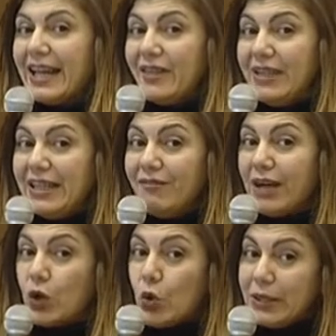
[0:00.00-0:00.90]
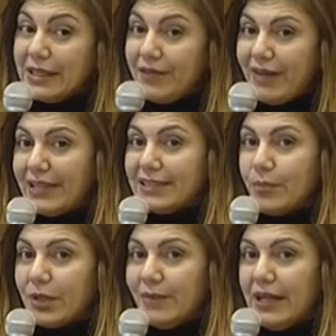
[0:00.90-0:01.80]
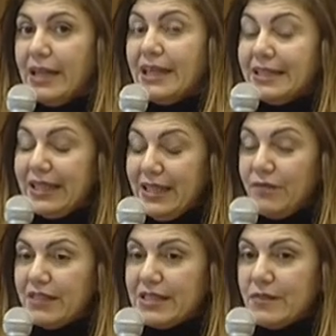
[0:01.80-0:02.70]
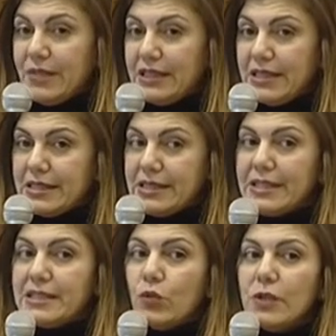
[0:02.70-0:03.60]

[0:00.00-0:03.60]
che veniva coltivata prima degli investimenti stessi.